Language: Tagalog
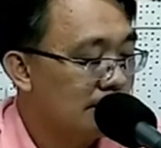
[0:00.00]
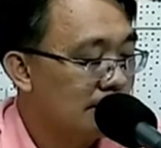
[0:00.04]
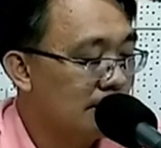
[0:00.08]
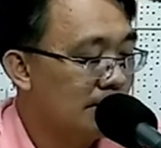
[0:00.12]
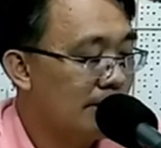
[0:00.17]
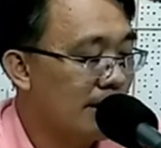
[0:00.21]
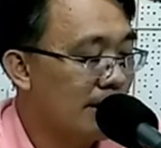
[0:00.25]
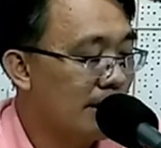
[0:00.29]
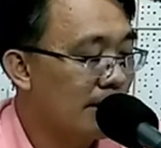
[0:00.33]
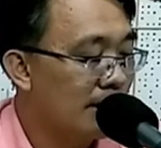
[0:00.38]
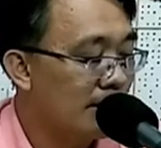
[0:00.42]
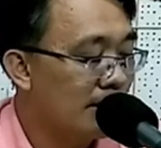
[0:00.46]

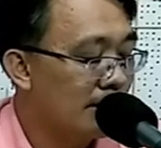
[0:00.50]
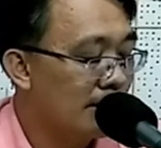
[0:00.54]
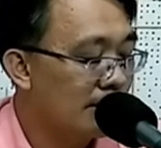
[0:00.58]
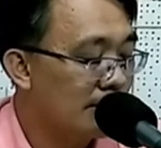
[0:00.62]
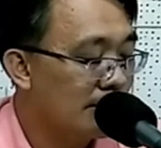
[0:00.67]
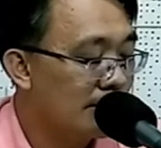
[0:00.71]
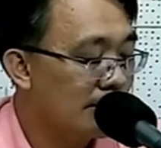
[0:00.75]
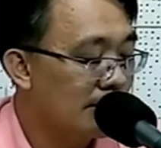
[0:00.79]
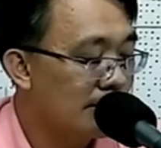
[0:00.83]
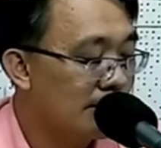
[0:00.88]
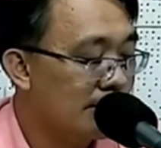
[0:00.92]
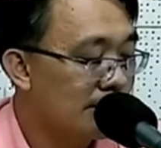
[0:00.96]
No, sa
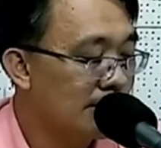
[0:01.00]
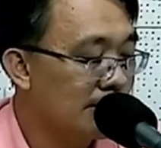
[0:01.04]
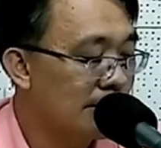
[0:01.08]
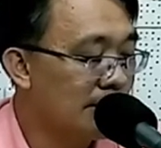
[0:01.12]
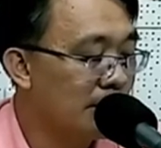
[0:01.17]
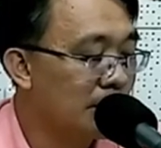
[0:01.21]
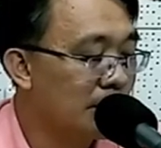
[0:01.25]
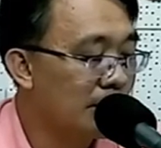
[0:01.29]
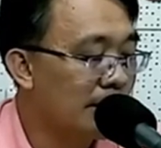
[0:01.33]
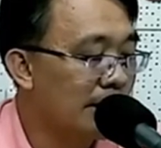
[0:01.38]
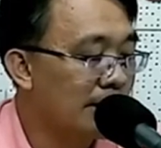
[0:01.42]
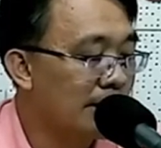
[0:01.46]

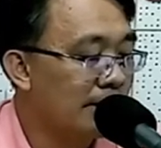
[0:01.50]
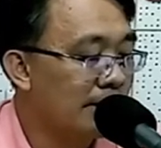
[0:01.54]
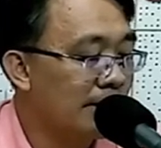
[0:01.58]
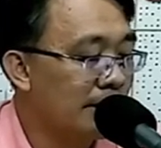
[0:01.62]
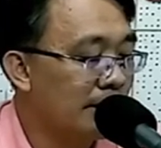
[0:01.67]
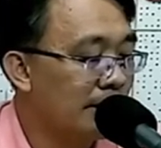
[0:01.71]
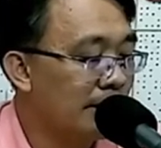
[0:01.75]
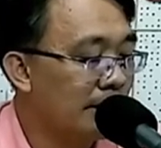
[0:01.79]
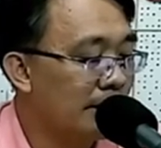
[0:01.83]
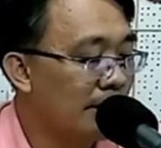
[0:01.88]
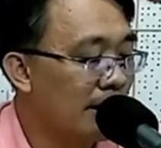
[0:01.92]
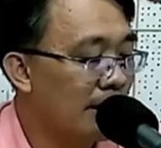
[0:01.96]
dino kat
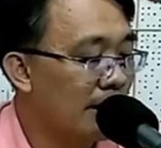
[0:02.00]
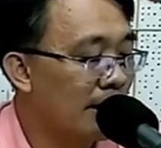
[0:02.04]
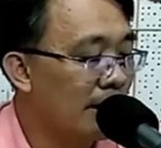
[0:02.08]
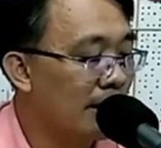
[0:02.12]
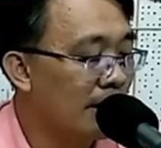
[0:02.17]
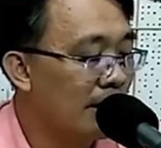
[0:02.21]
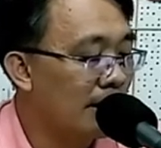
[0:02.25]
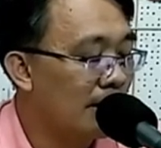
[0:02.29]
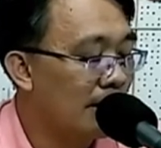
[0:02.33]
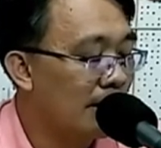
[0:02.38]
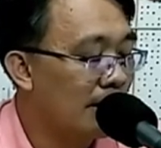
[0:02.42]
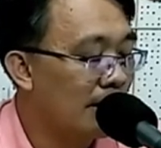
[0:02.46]
ti
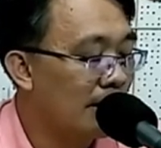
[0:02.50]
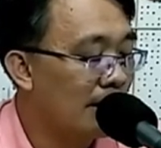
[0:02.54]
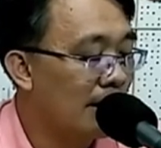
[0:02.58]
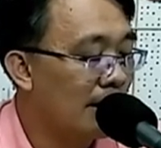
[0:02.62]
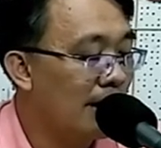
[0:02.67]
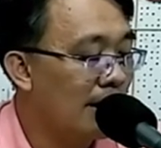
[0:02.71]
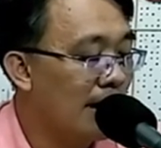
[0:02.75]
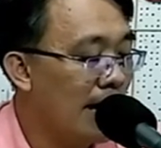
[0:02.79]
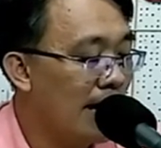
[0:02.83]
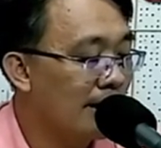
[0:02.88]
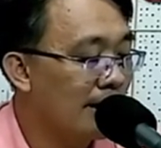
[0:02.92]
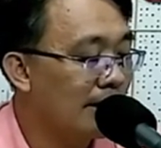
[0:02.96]
uh,
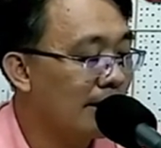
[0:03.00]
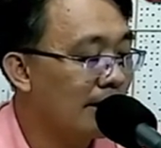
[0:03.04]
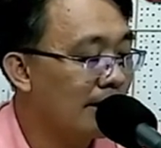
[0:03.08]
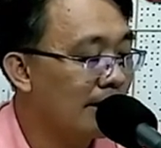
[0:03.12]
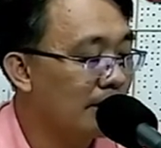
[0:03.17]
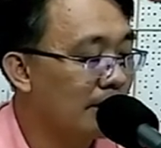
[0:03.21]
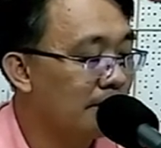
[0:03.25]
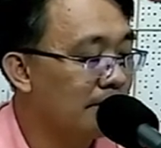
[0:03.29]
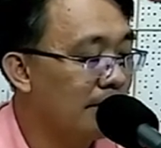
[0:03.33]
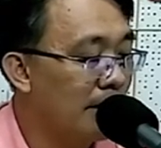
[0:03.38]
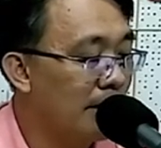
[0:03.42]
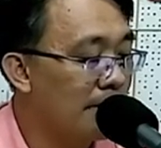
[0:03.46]
lalaki
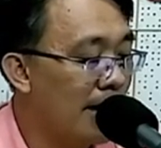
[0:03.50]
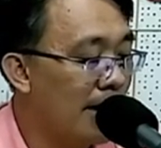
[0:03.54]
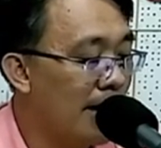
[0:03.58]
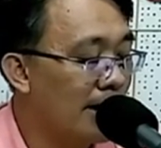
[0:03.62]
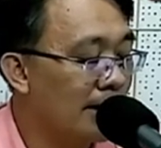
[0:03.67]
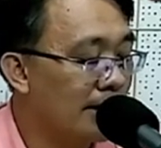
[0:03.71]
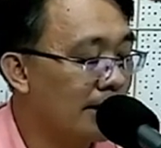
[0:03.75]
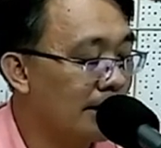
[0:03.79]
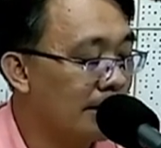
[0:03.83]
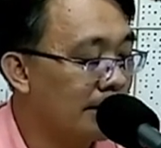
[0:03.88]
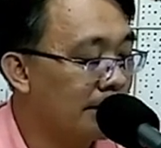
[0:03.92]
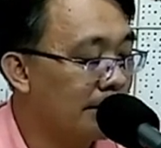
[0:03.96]
kan
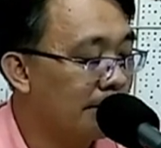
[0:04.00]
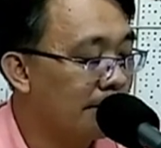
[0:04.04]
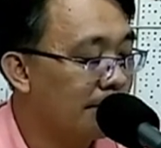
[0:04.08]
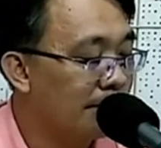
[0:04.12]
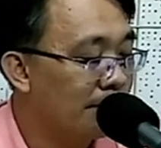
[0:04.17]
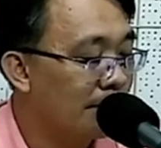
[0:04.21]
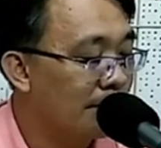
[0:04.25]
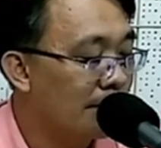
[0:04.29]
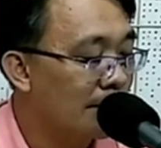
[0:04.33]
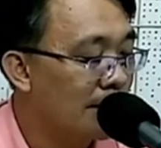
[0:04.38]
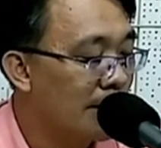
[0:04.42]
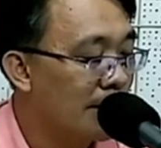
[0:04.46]
babae,
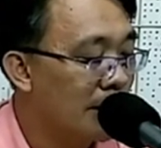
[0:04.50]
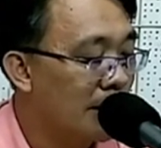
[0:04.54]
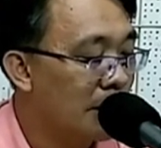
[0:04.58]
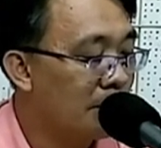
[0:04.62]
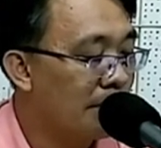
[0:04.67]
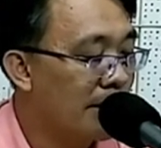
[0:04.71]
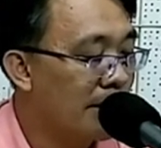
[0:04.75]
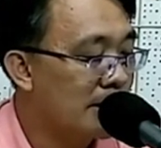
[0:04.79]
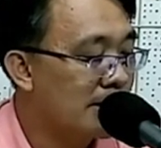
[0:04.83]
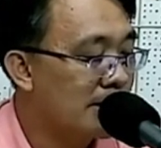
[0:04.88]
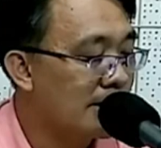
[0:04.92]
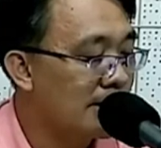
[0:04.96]

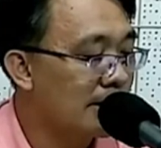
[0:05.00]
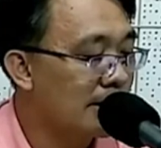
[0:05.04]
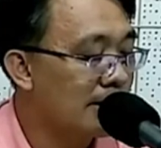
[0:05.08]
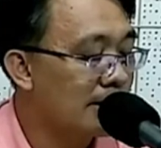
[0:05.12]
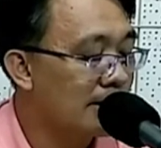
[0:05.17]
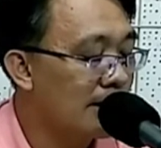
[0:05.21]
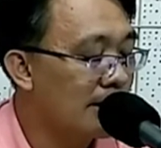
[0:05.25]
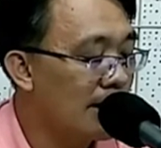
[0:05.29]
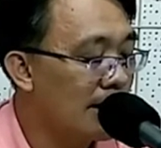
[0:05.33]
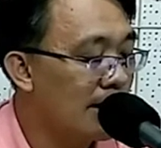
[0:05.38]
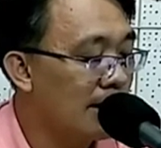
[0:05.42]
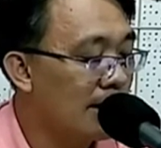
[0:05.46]

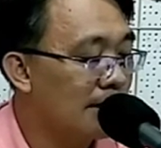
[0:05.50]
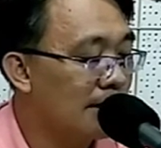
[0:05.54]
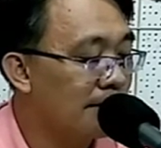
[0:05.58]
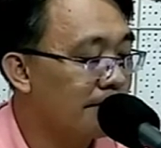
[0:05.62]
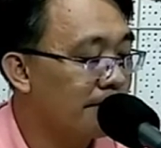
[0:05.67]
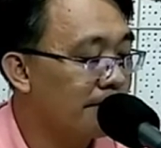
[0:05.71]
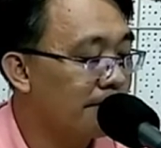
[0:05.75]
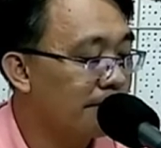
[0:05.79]
ipasdakda,